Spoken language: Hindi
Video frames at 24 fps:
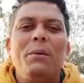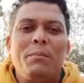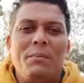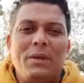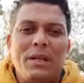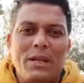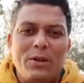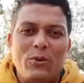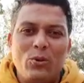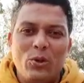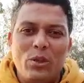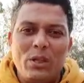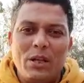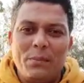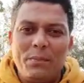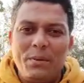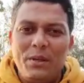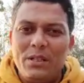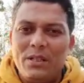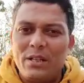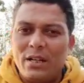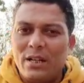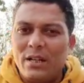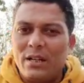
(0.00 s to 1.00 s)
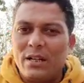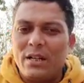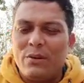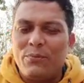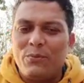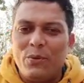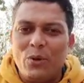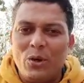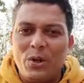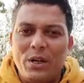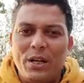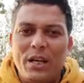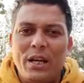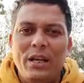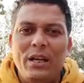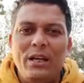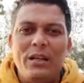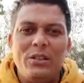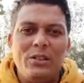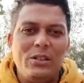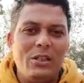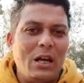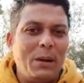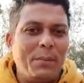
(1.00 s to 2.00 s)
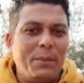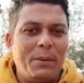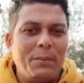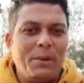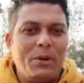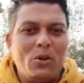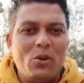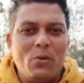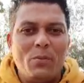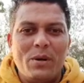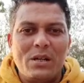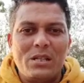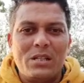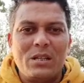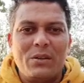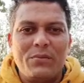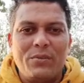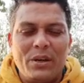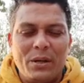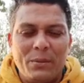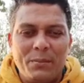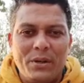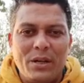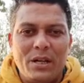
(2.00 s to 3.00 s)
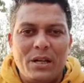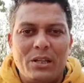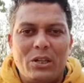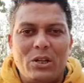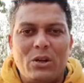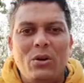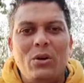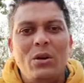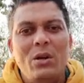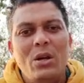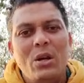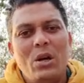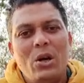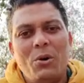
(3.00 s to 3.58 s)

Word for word: मेरा खुद का बीस एकड़ का फॉन्ड है जहाँ पर मैं कॉमर्शियल फार्मिंग करता हूँ